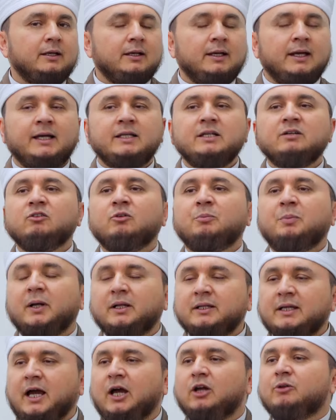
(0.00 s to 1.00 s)
и они
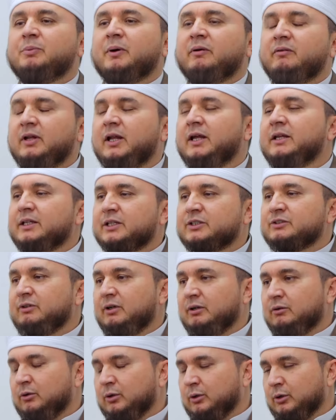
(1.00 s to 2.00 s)
выполняют повеление
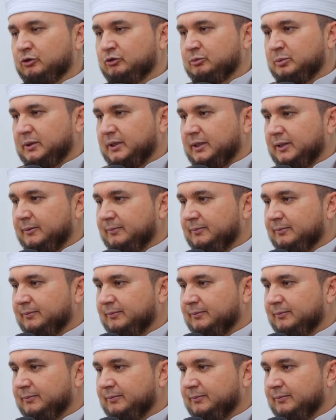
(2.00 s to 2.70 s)
своего Господа.